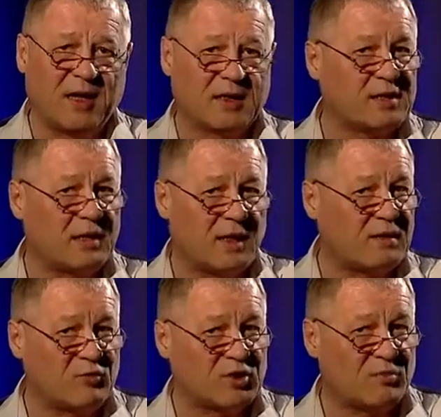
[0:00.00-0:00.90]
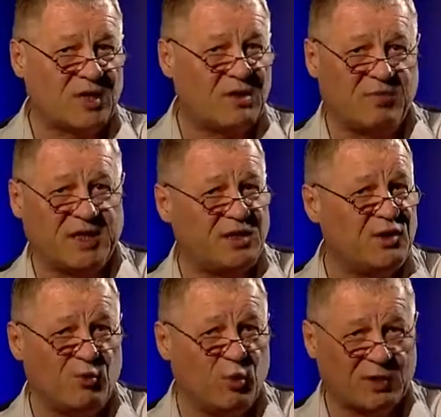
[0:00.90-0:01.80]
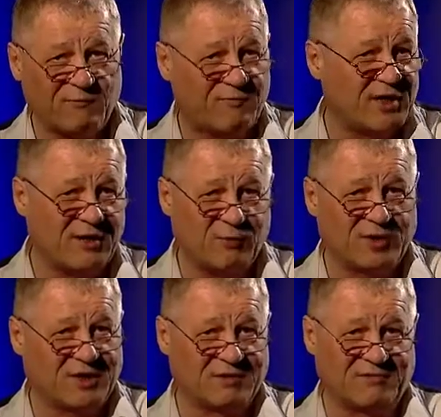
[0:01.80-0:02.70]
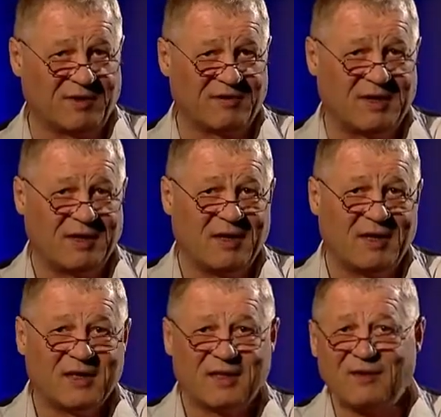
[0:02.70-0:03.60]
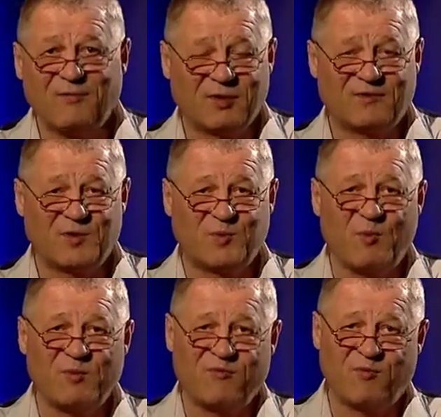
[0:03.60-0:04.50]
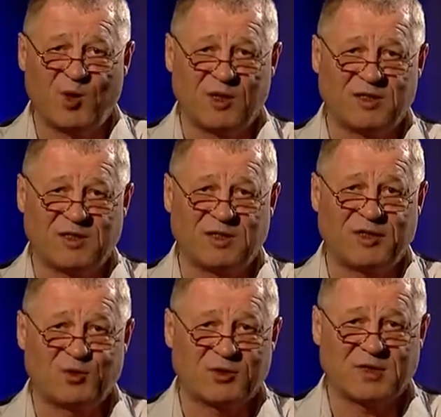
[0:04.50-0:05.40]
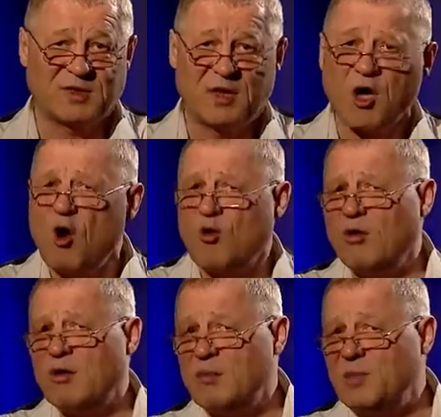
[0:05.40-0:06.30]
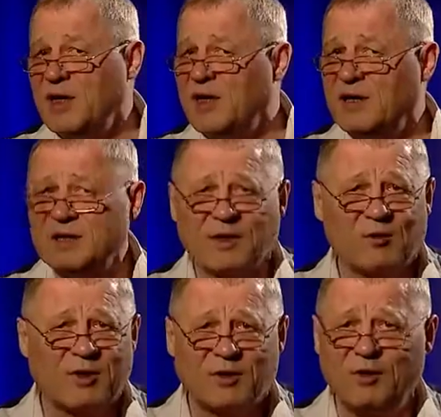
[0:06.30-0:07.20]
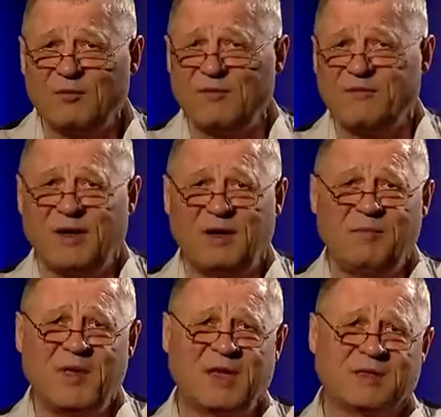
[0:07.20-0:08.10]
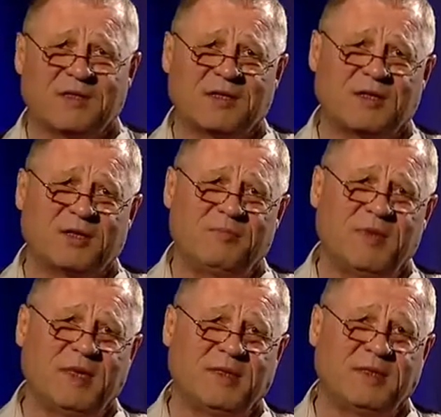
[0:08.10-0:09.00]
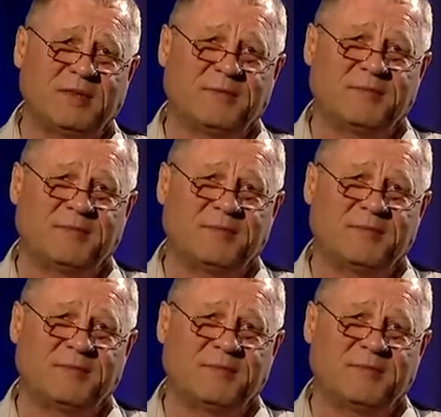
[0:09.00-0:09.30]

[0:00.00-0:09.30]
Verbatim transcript: Это для того, чтобы не быть идиотом в одиночестве. Так вот, вспомнив молодость, хочу сказать, о, блин, такой клевый фильмец, зашибись.